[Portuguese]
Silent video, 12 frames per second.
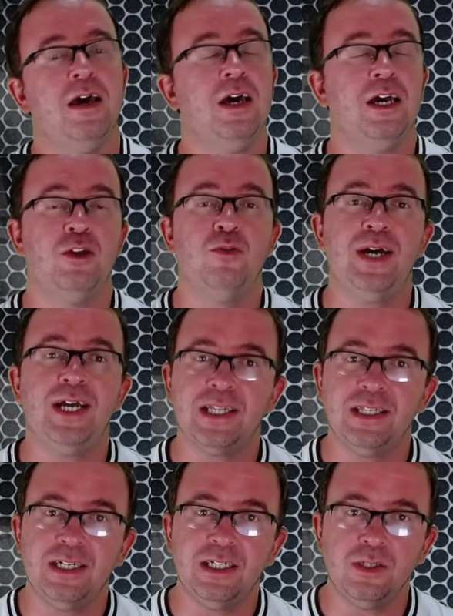E o
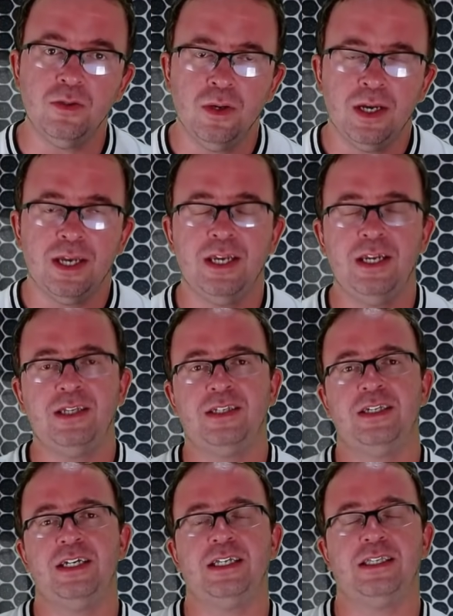Hernando
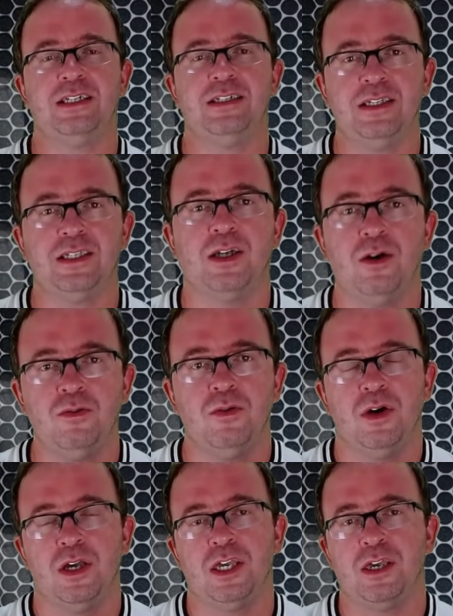inicia a transição
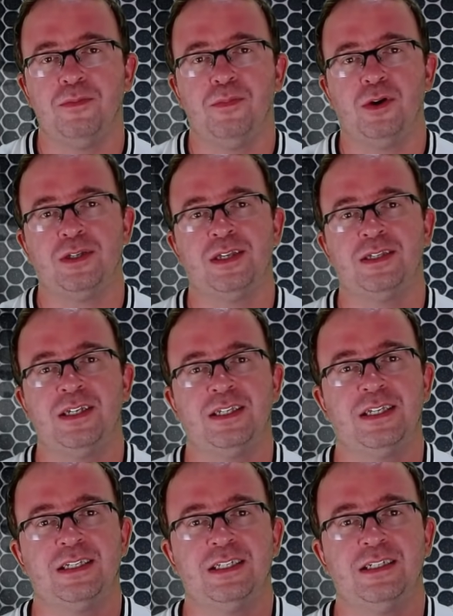e que possa ser
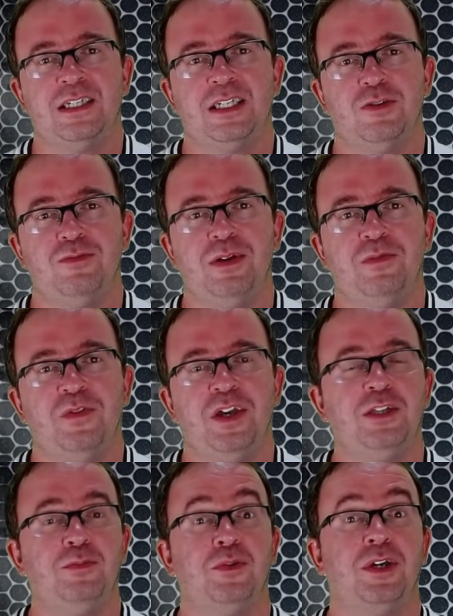essa transição bem
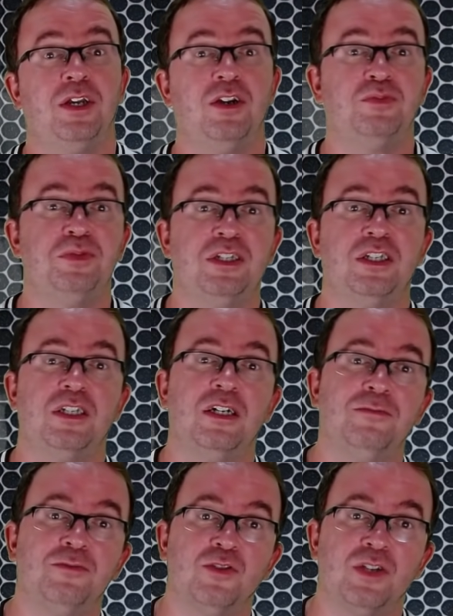feita, porque nós
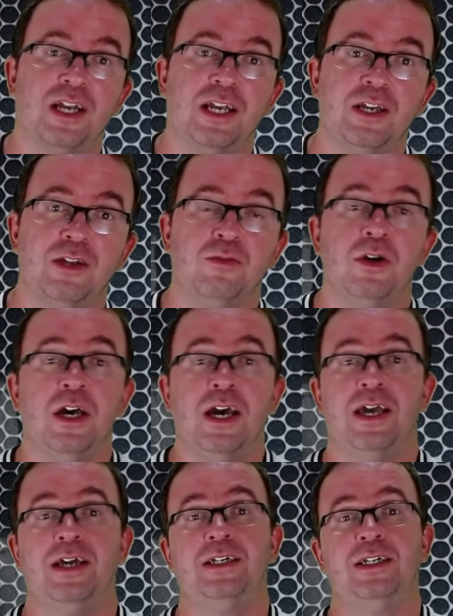precisamos do zagueiro
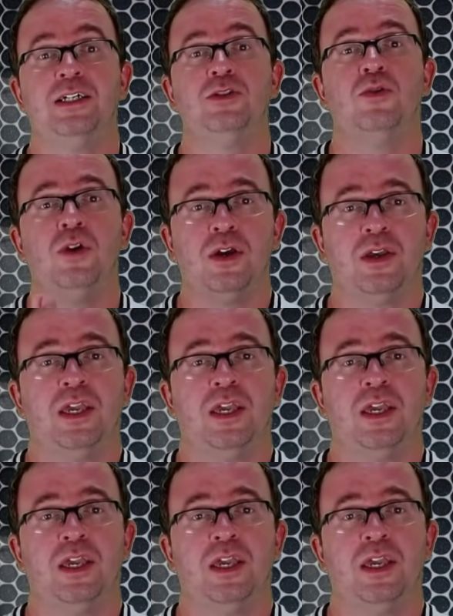Hernando que